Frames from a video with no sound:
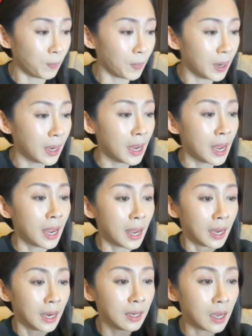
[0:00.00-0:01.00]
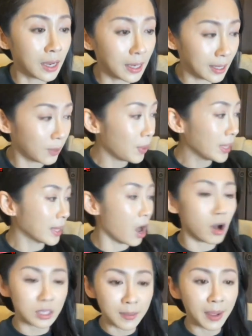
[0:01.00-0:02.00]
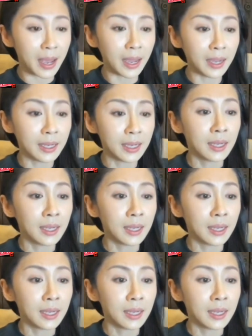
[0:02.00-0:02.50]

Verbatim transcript: บเรือวิ่งต่อใช่ไหมคะ